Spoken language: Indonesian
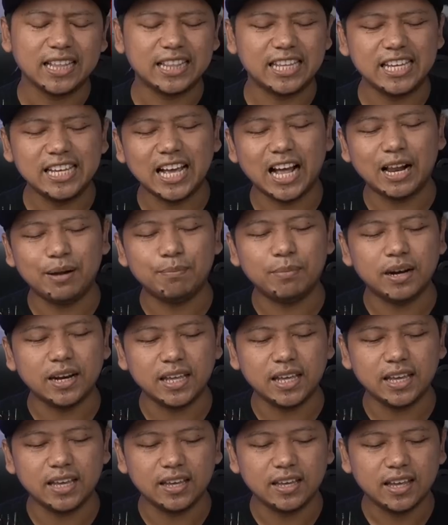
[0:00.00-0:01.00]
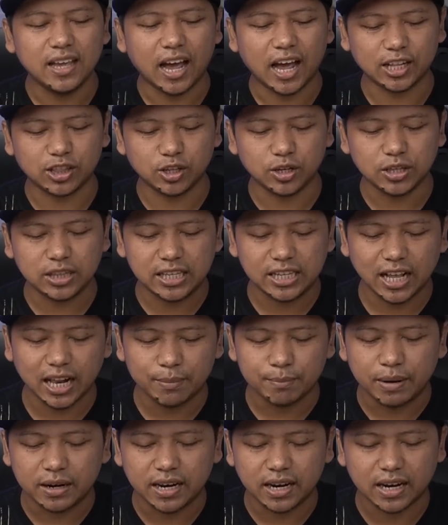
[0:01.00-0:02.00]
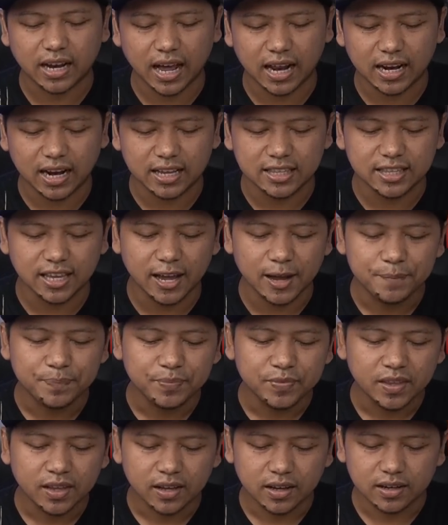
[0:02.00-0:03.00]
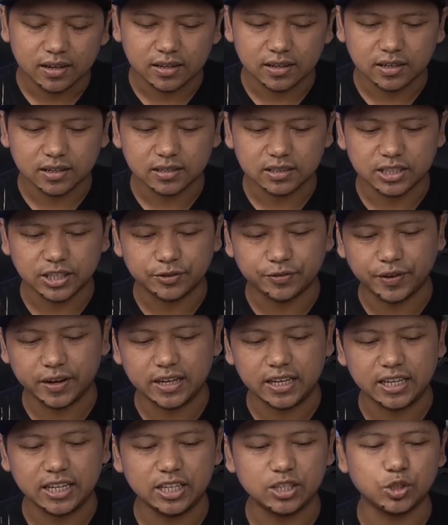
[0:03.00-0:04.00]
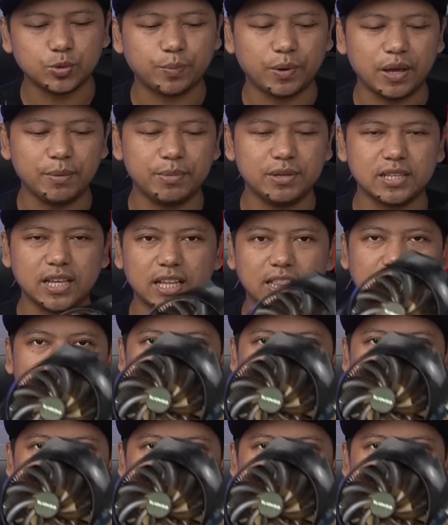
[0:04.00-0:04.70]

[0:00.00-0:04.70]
Tinggal beli atau tinggal benerkan aja uh, si fan ini supaya bisa